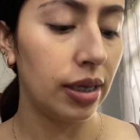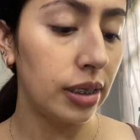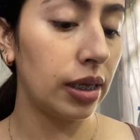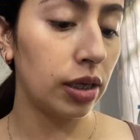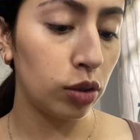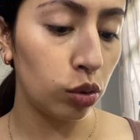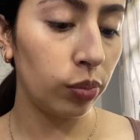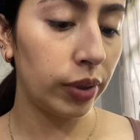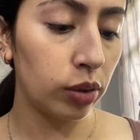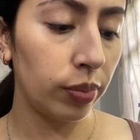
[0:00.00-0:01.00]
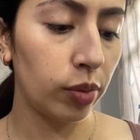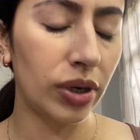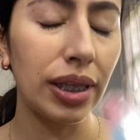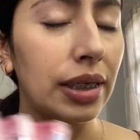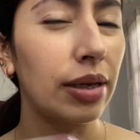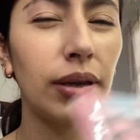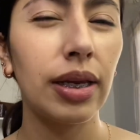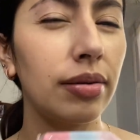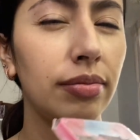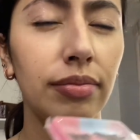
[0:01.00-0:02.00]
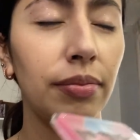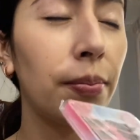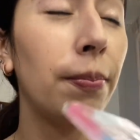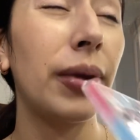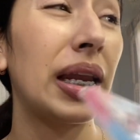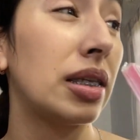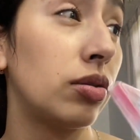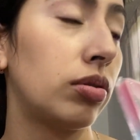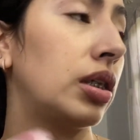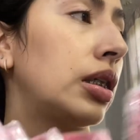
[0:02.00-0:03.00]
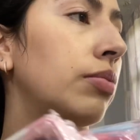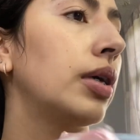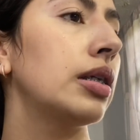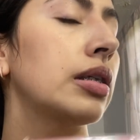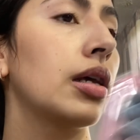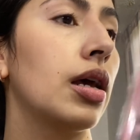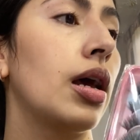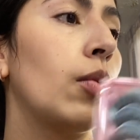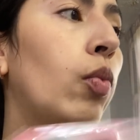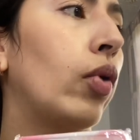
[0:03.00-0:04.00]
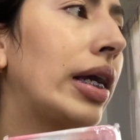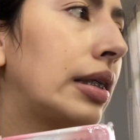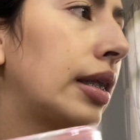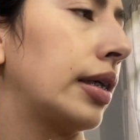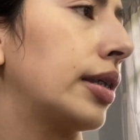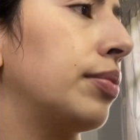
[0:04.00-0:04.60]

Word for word: Están súper, súper bonitas. Se ven preciosísimas puestas.